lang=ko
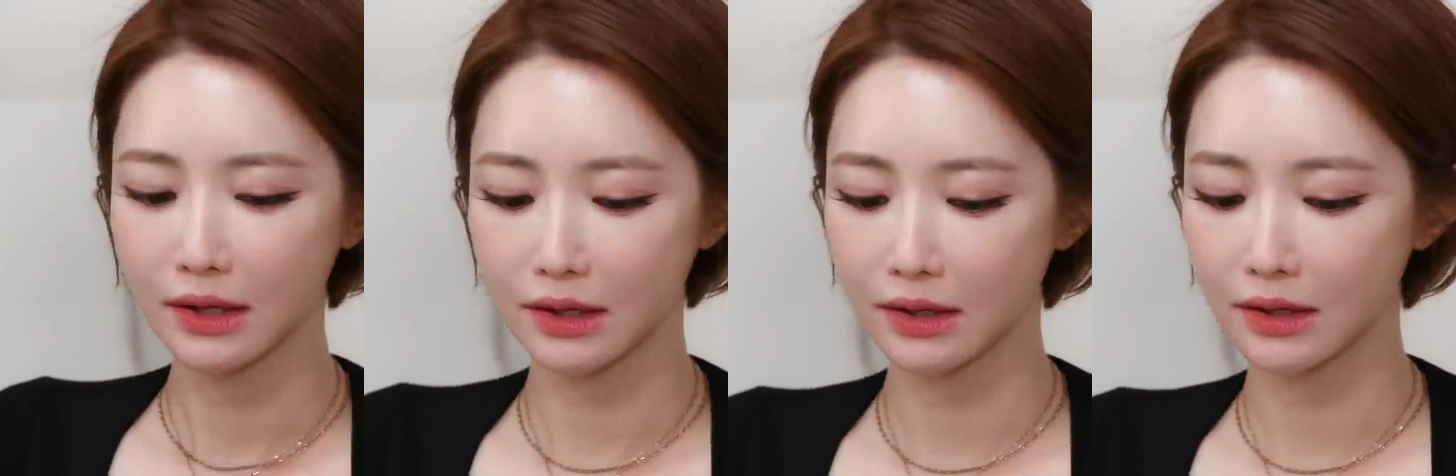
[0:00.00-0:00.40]

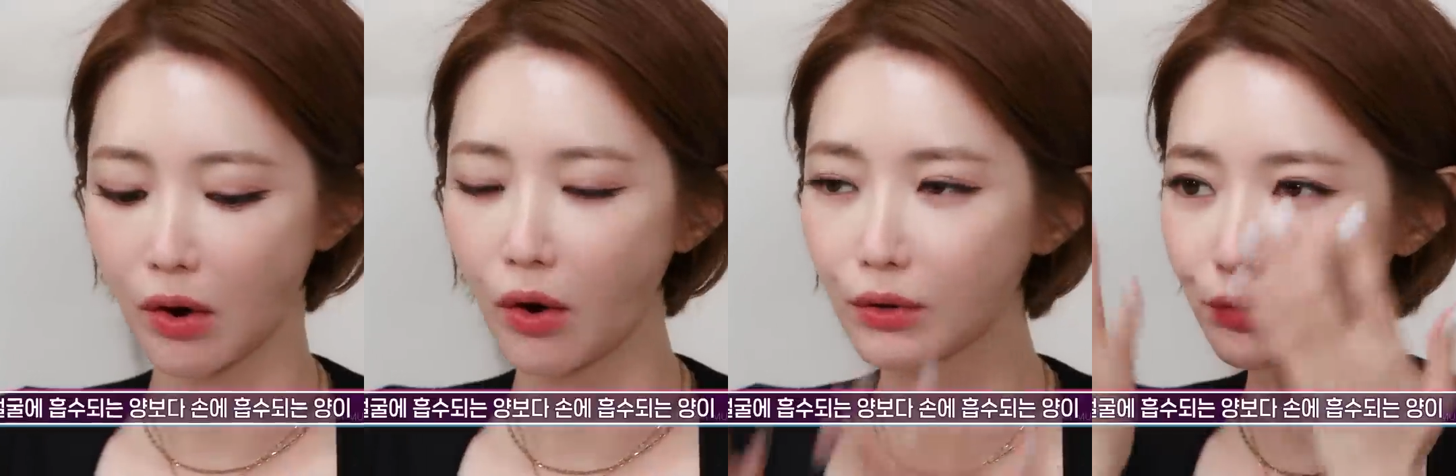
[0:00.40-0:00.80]
이
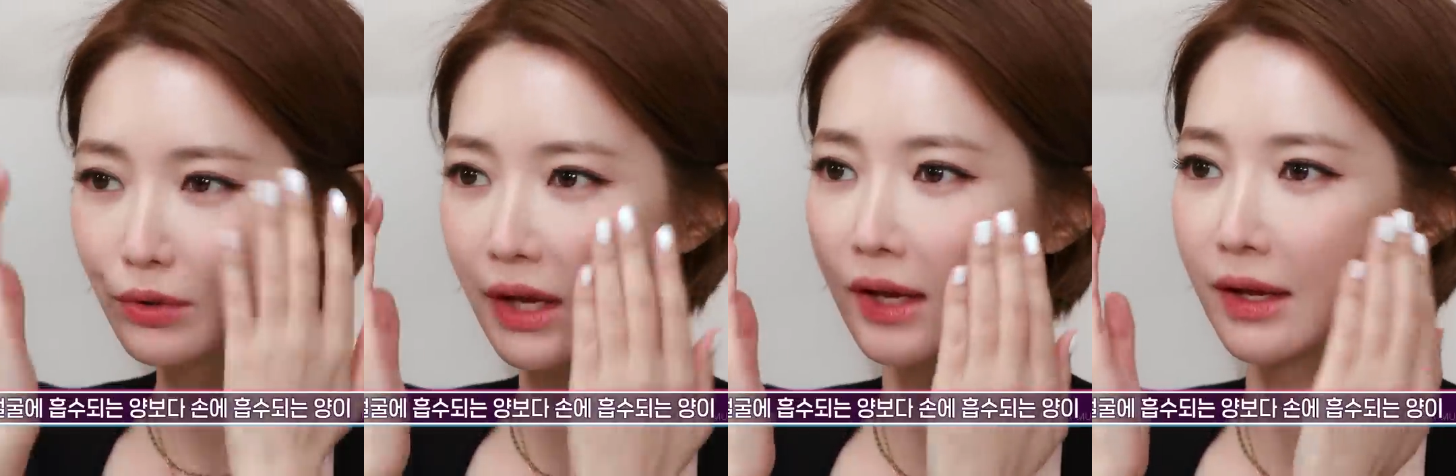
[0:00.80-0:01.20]

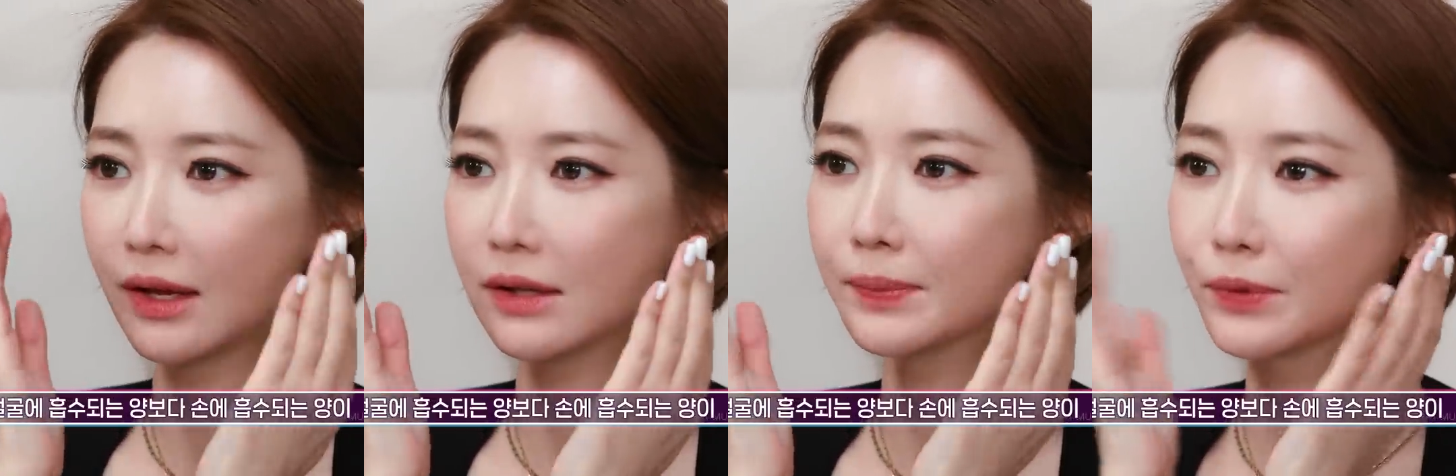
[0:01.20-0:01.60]

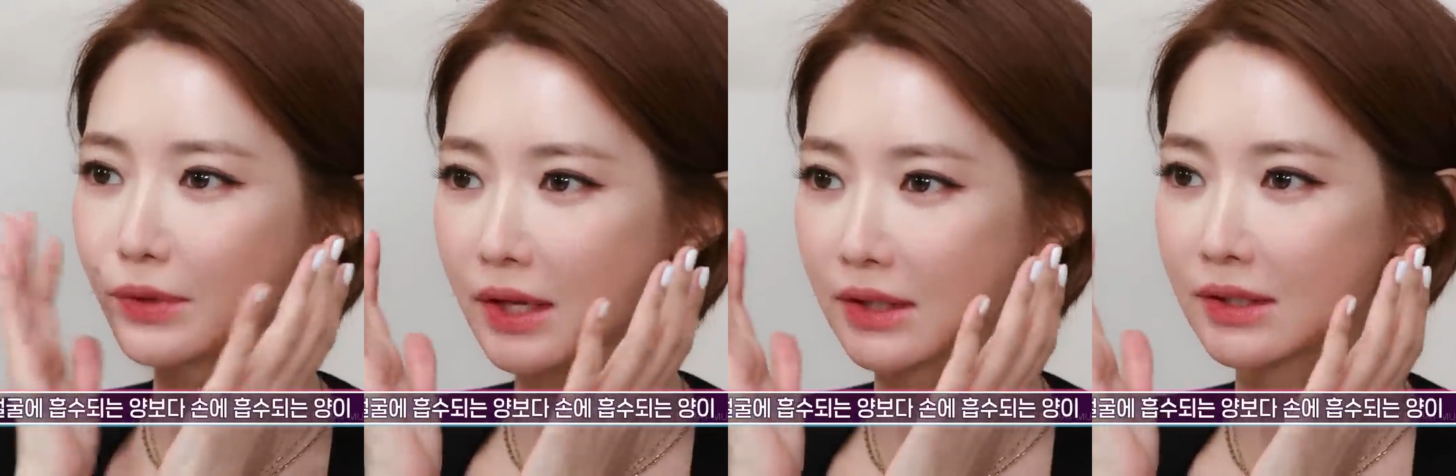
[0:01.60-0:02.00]
얼굴에
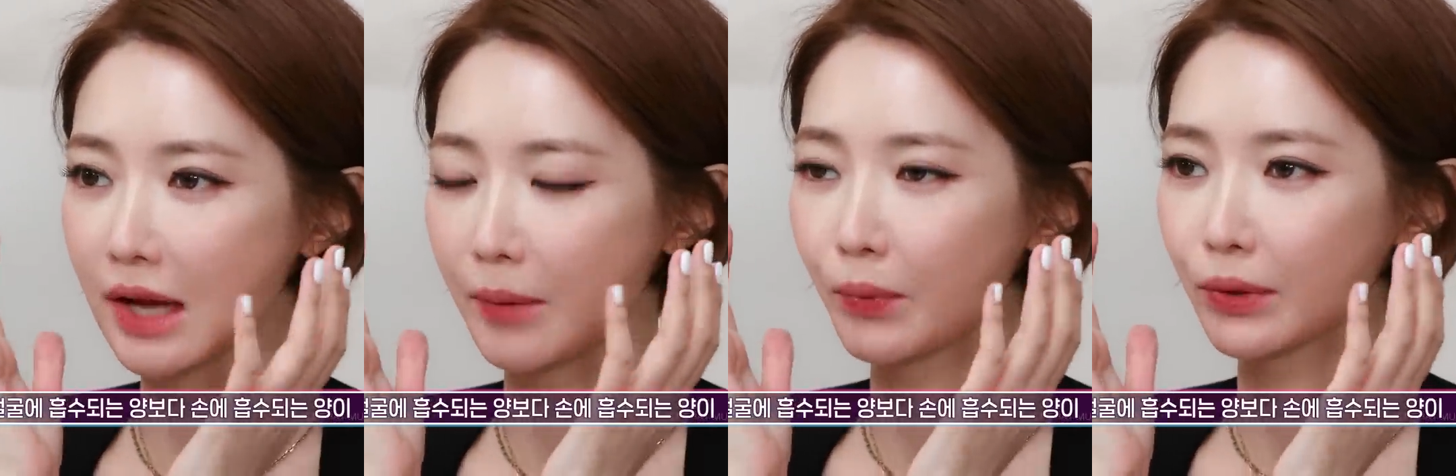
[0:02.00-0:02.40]
흡수되는
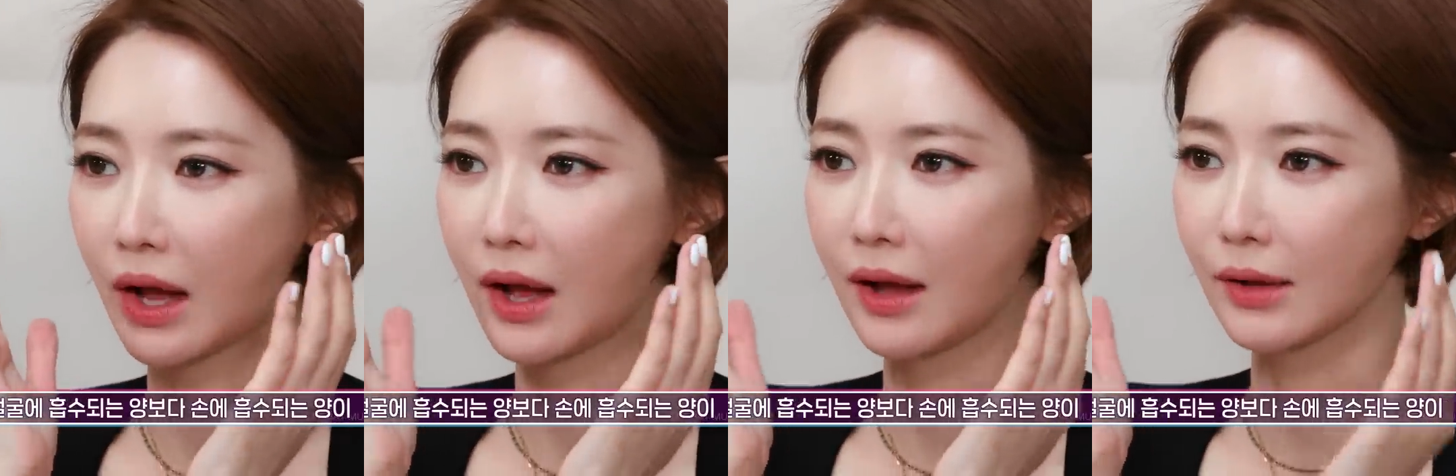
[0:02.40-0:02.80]

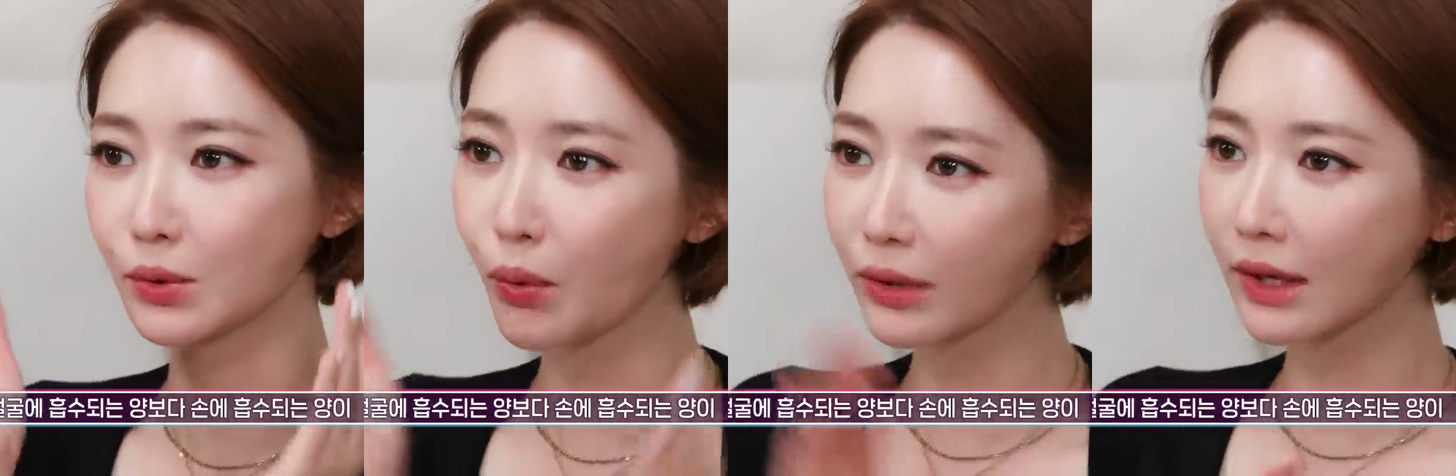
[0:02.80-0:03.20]
양보다
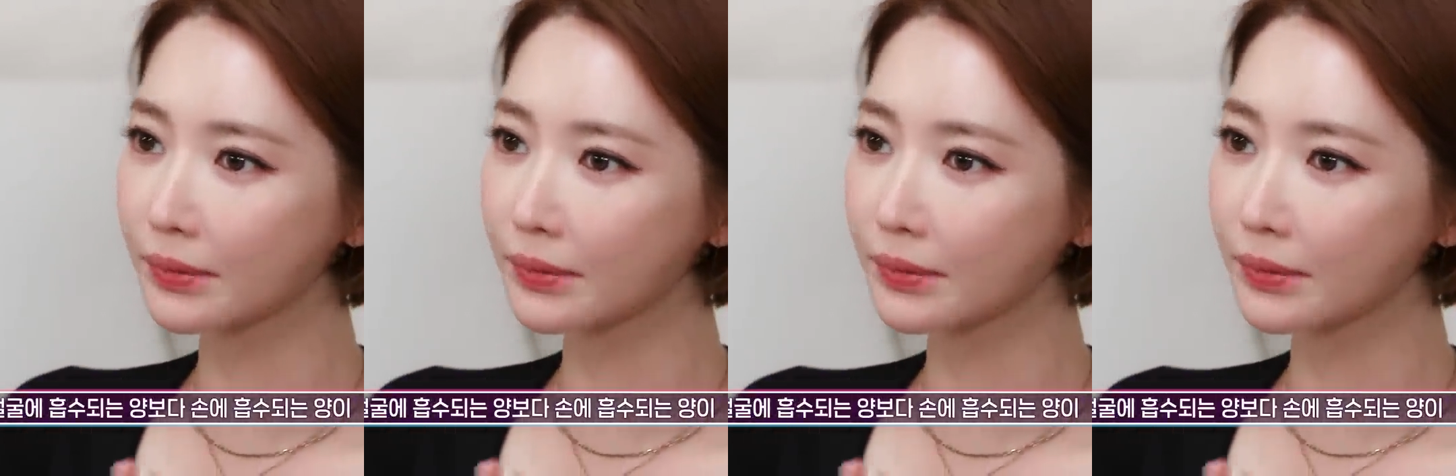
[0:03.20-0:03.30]
손에